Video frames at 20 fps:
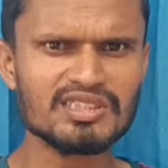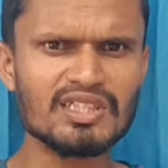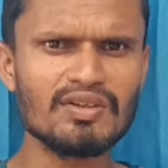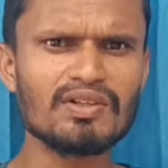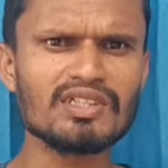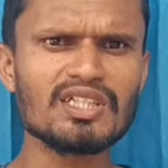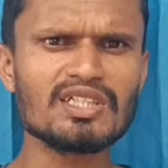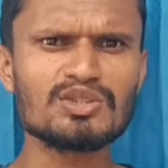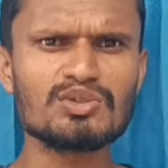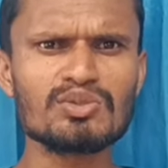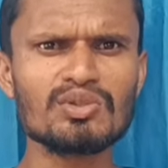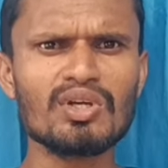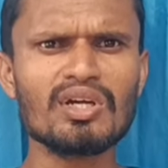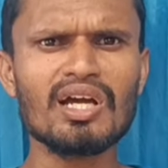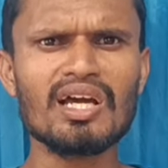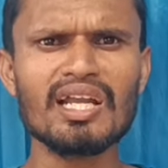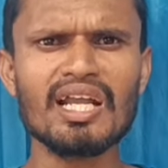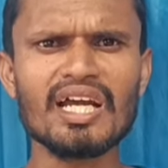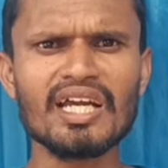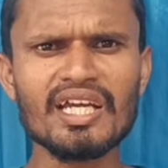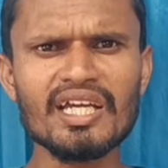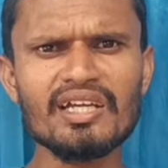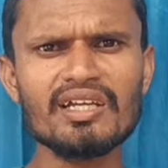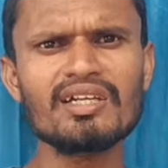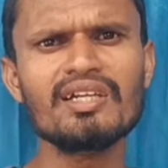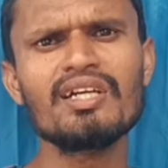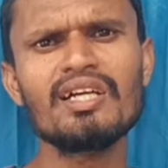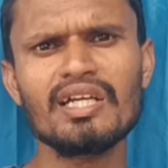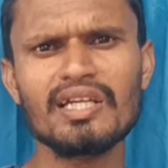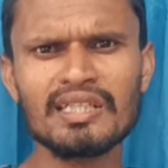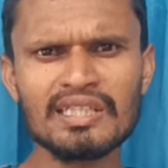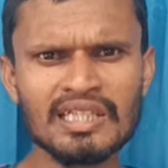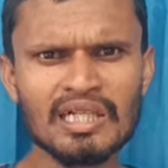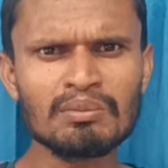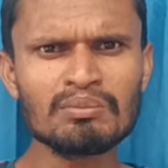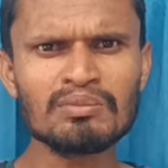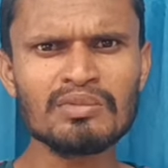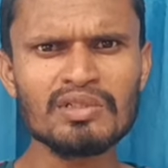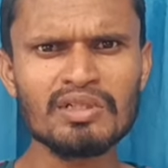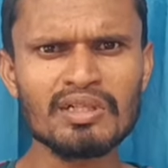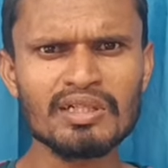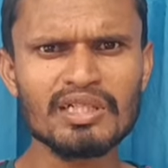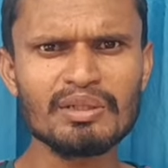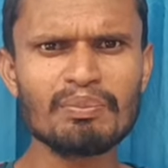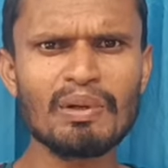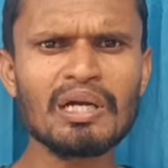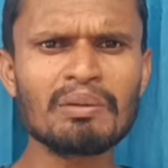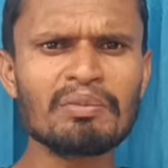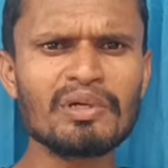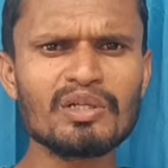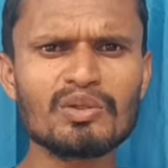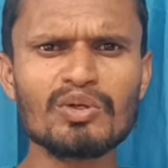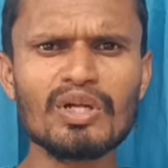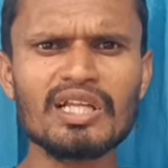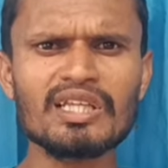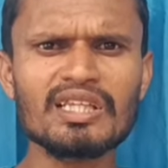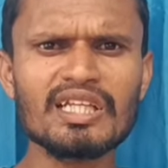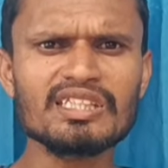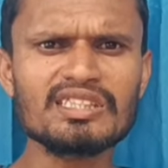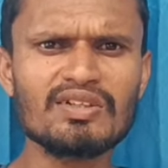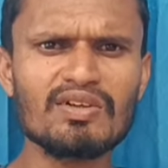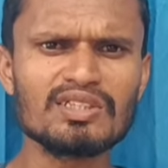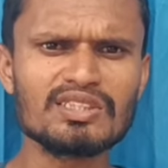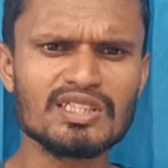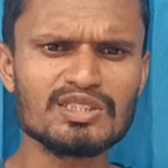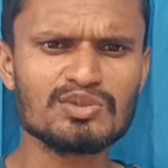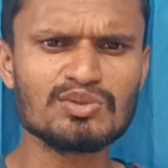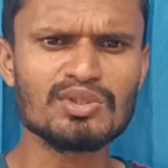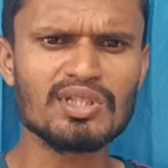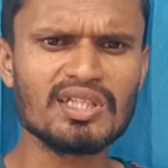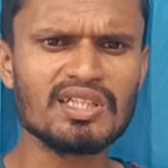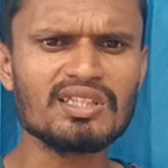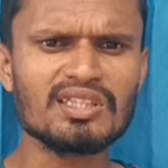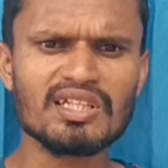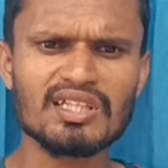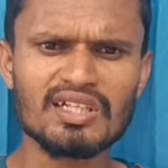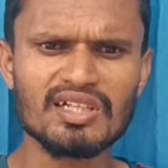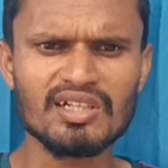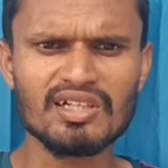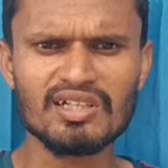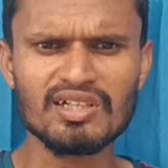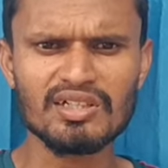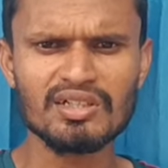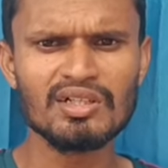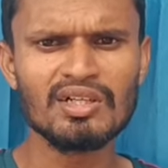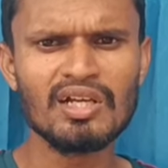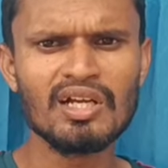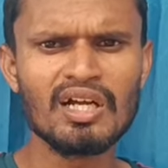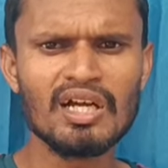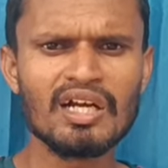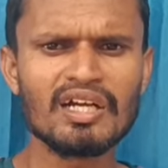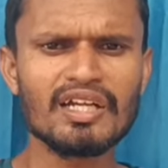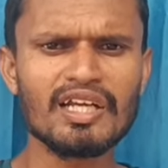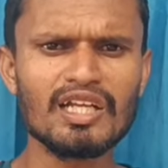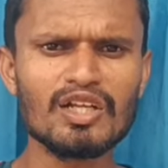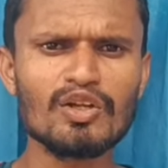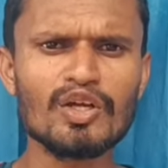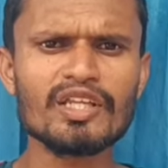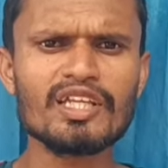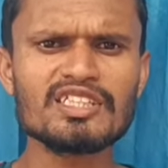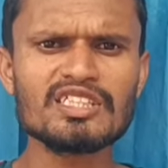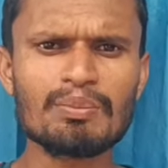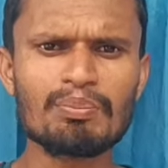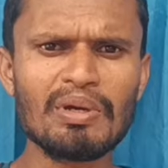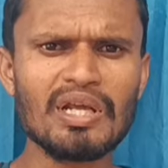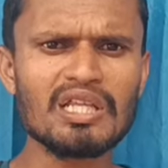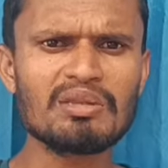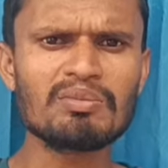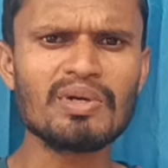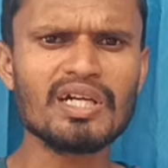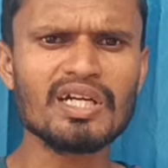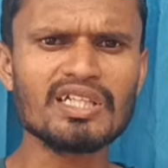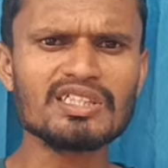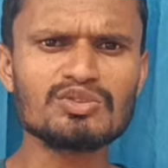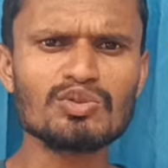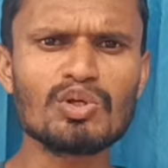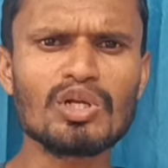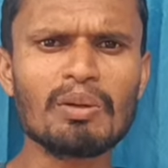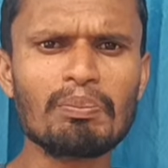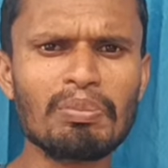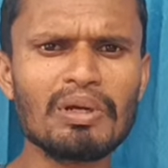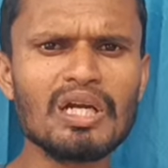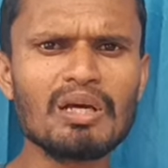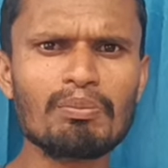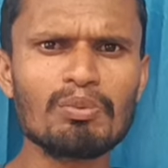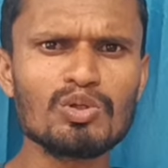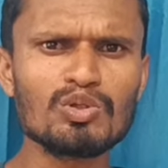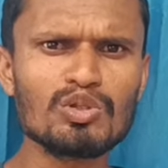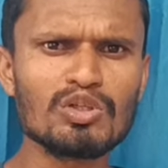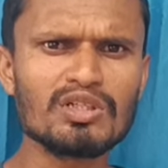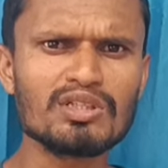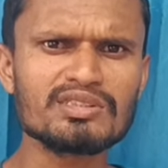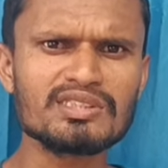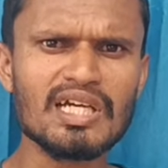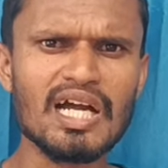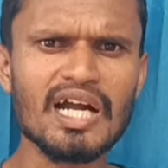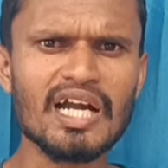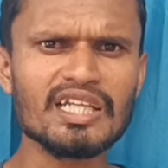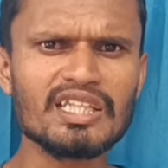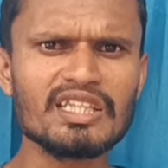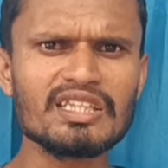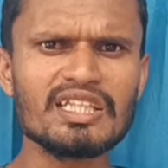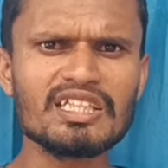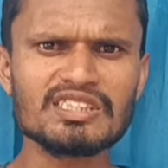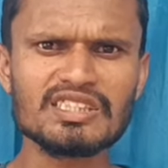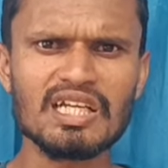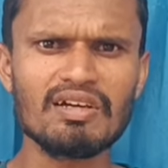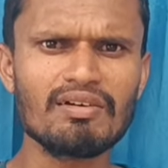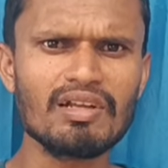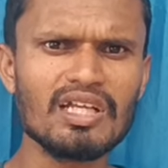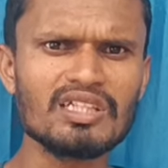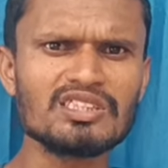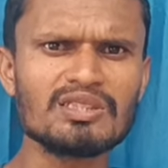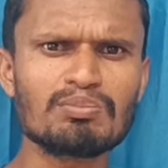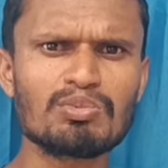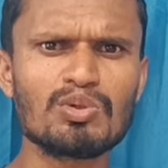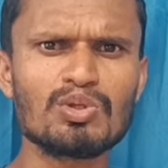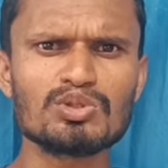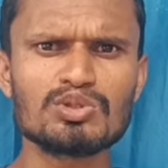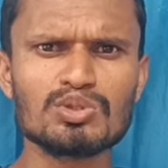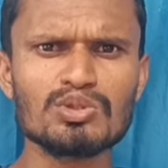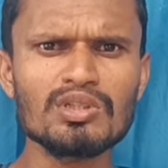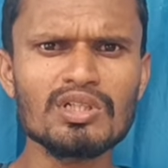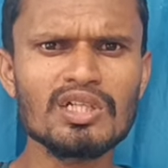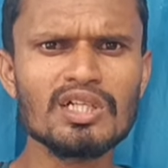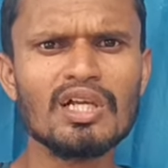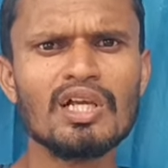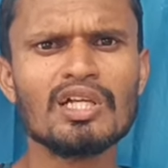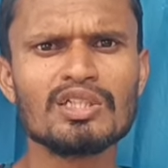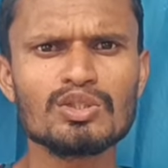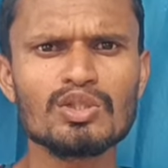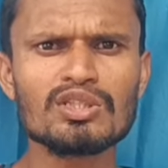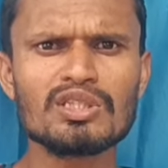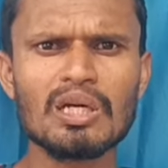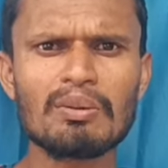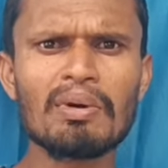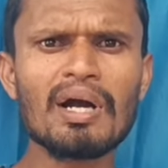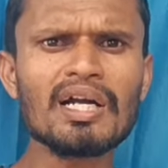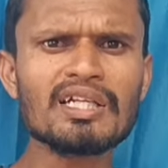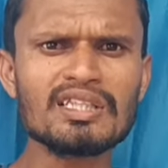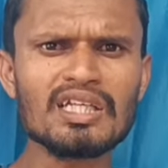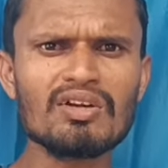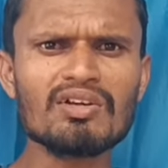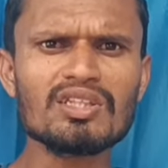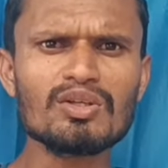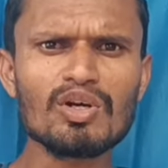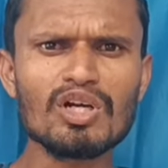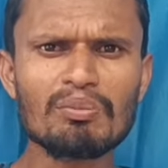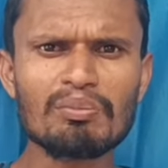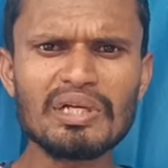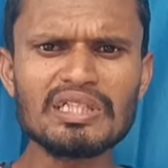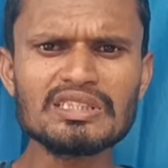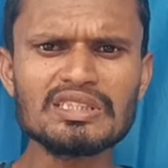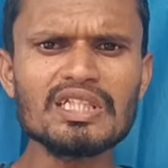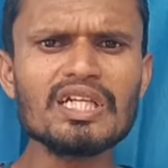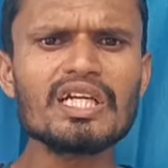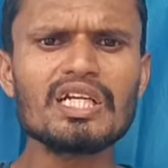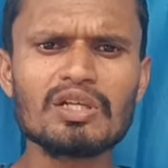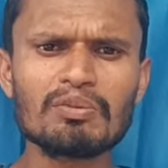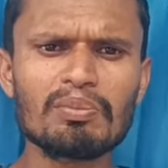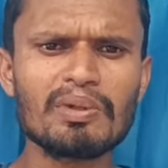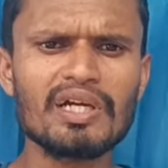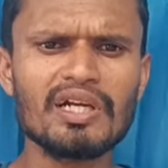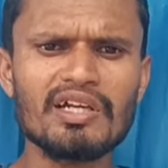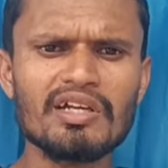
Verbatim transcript: సేవ చేస్తుందో అలాగే ఇన్కమ్ డిపార్ట్మెంట్ కూడా అంతే సేవ చేస్తుందని తన ట్రైలర్ అయితే చెప్పారనమాట సో రెప్పల డబ్బులు సాంగ్ అయితే నెక్స్ట్ లెవెల్ అని చెప్పుకోవచ్చు సో ధమాక తర్వాత ఒక మంచి హిట్